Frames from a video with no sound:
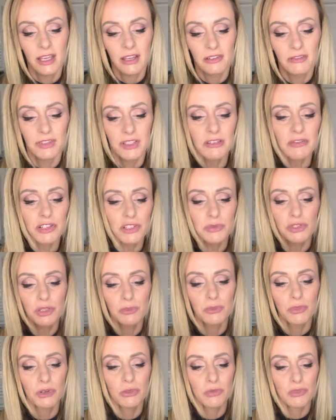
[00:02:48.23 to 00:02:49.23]
Wydawać by się
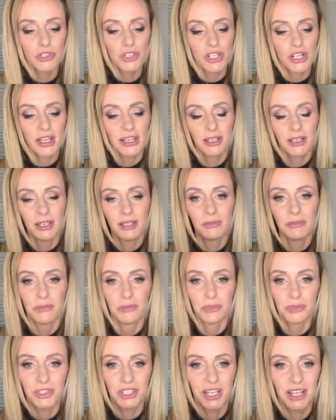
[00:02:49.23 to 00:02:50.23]
mogło, że
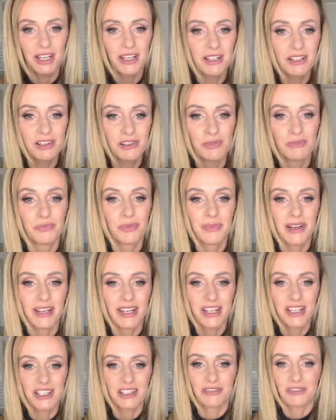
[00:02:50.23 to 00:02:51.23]
buzia lub
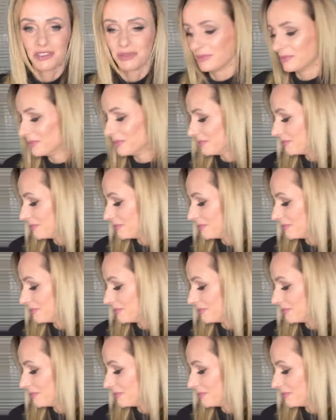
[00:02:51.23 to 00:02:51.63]
pomarańcza w tym